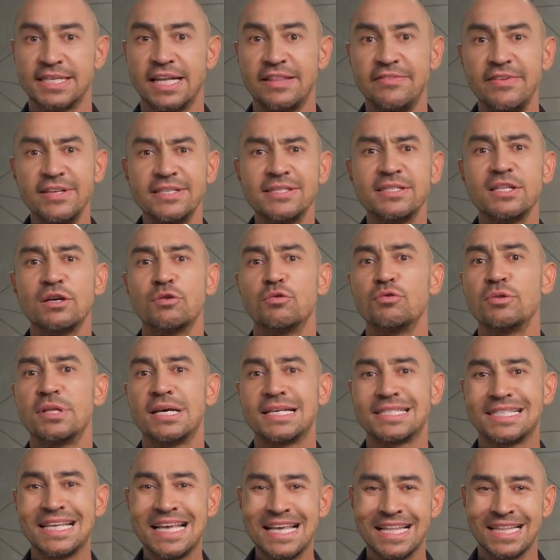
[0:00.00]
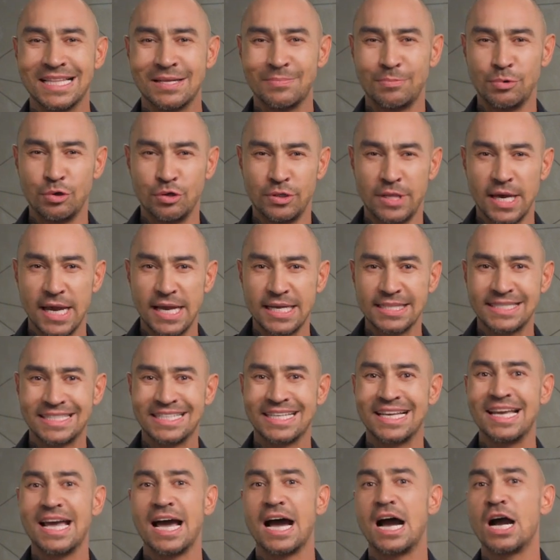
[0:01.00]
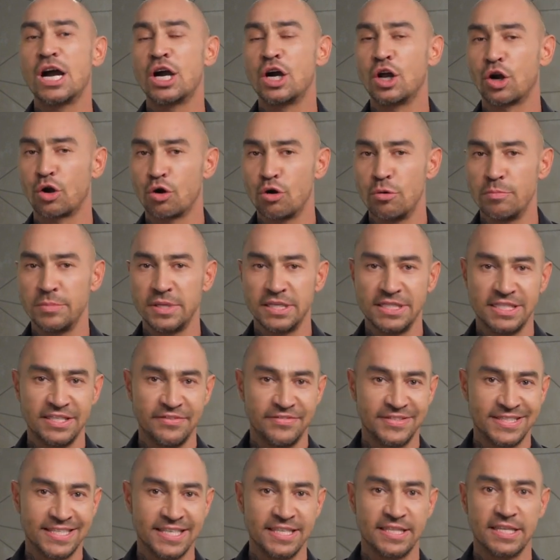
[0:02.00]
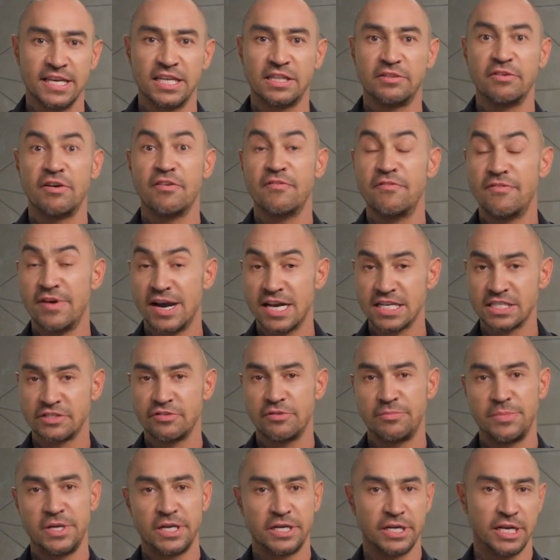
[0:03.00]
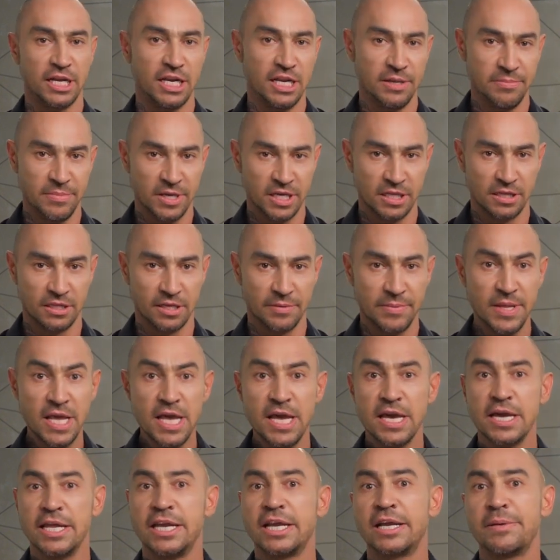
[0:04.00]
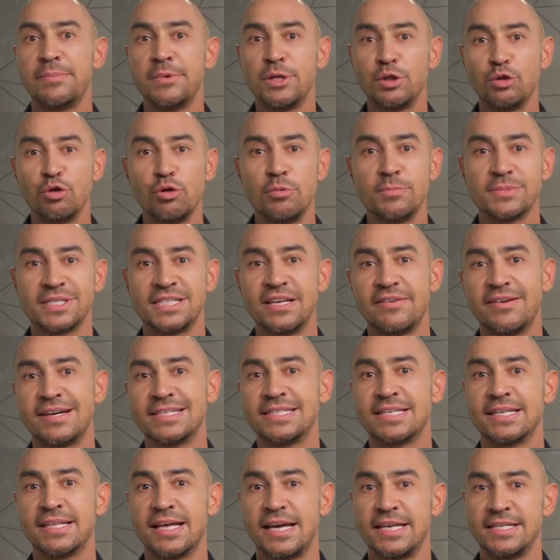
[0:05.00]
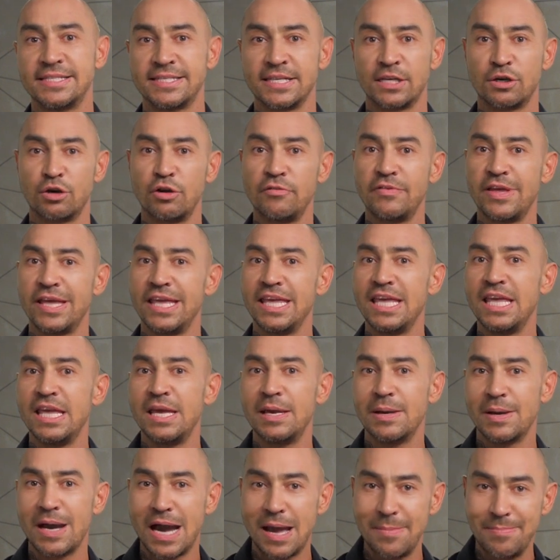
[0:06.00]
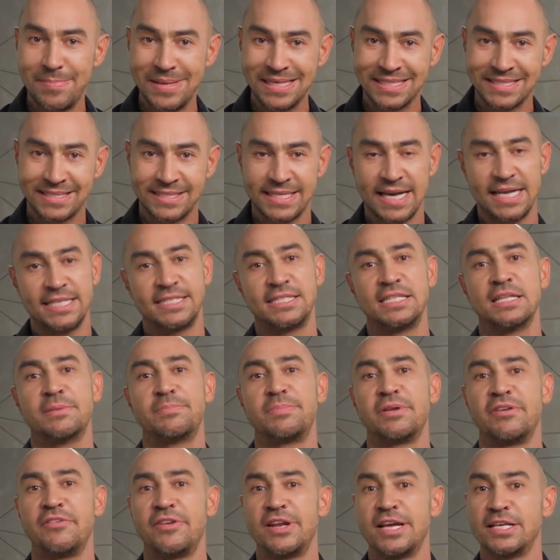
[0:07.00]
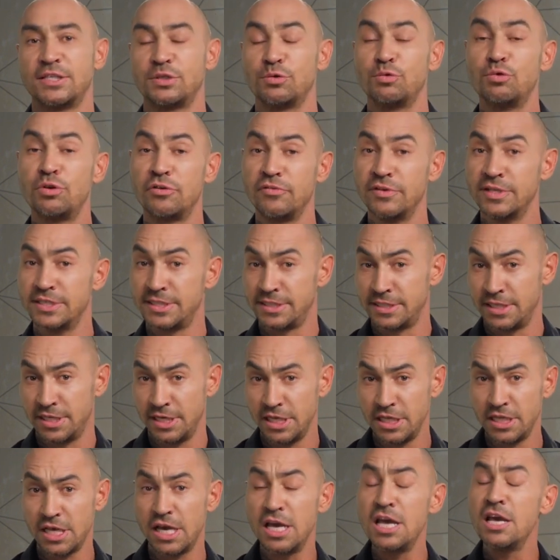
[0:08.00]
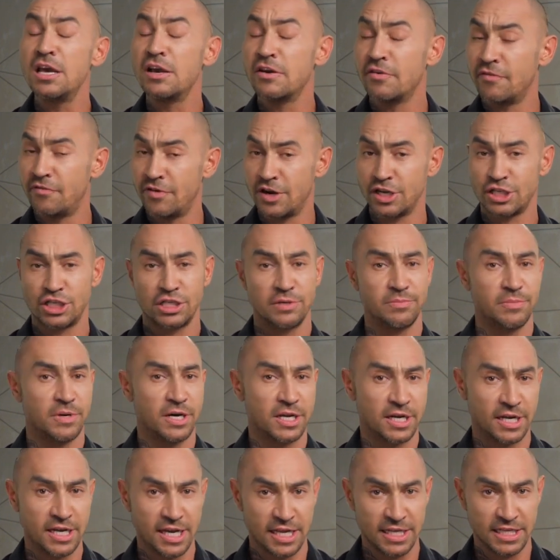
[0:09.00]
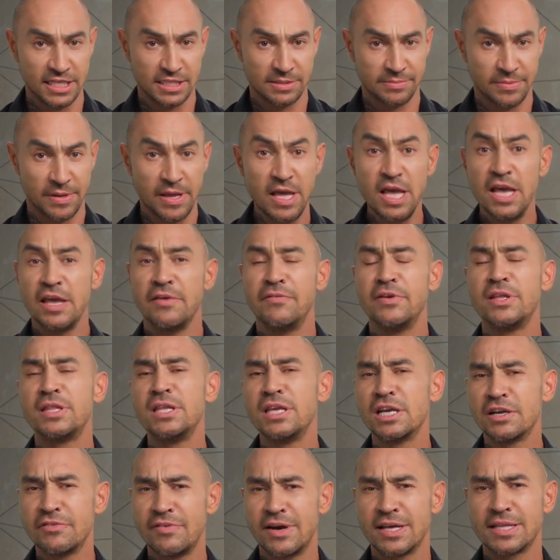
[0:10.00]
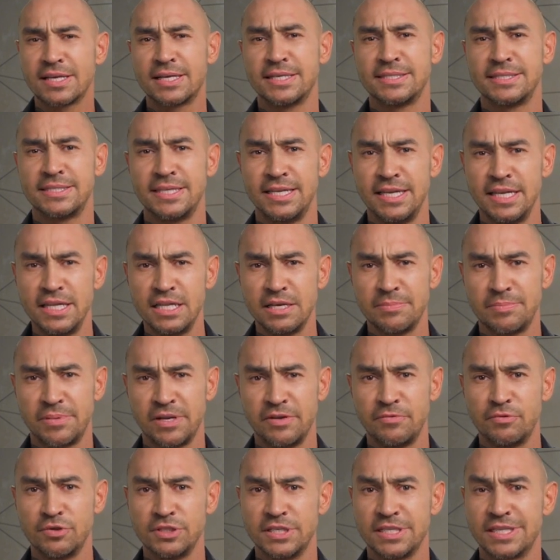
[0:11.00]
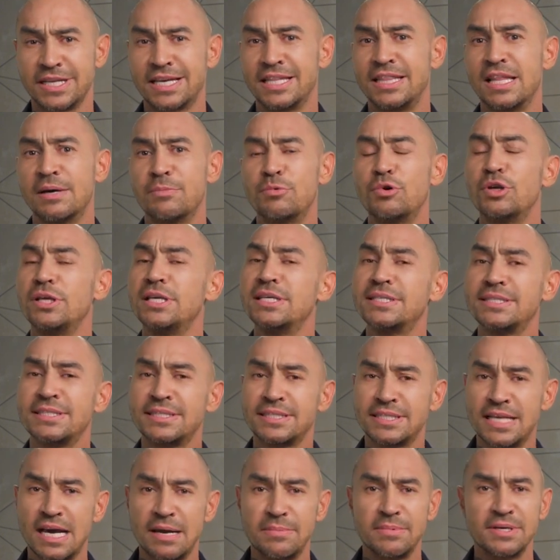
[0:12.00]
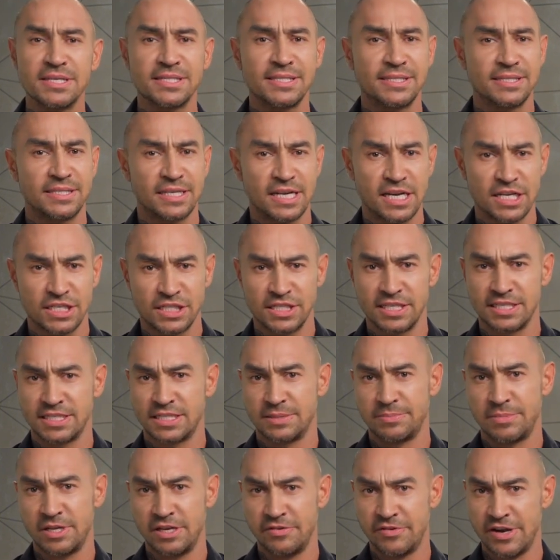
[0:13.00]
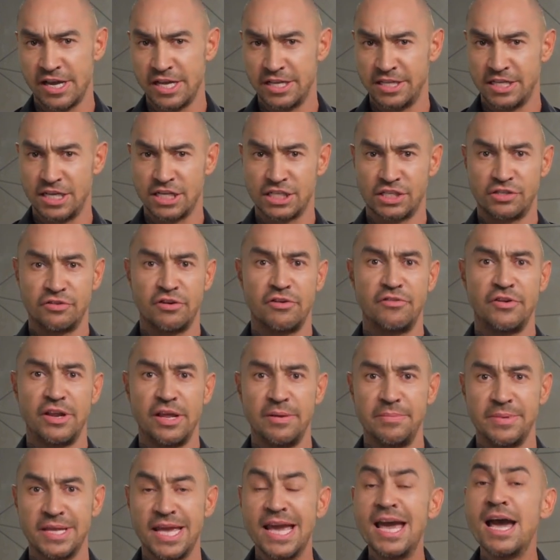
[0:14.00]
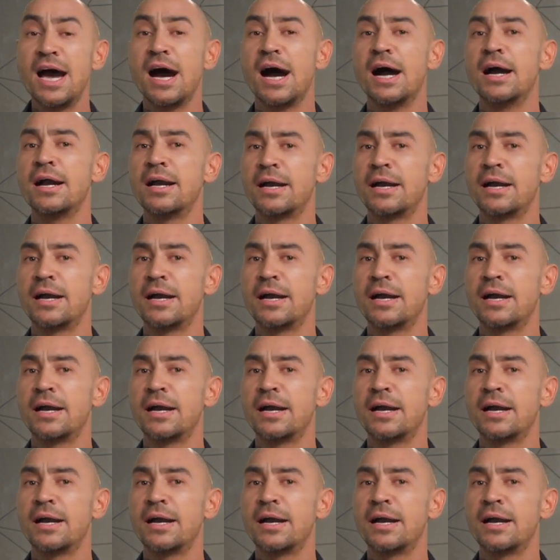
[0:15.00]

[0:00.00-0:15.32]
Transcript: Соответственно, у нас наблюдается огромный дефицит этого важного микроэлемента. Рекомендуем сдавать анализы крови и обязательно проверять уровень селена в вашем организме. Ведь нехватка селена приводит к одному из самых страшных заболеваний нашего времени –